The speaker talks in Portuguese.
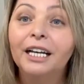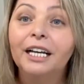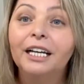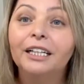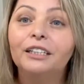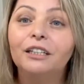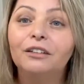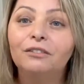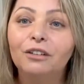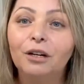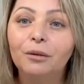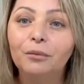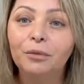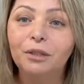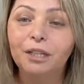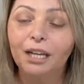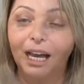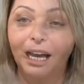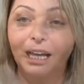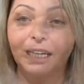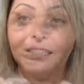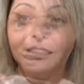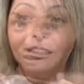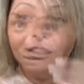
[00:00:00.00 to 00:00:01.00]
Então, vamos
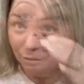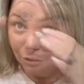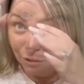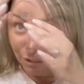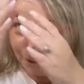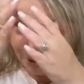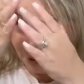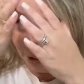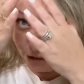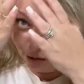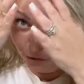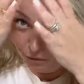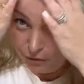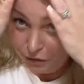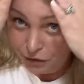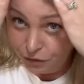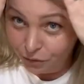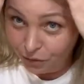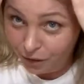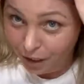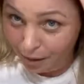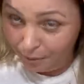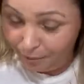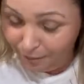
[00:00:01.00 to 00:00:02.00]
lá. Você divide
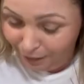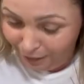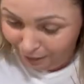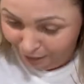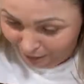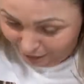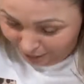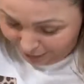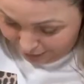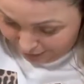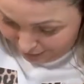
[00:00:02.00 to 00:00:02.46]
o cabelo aqui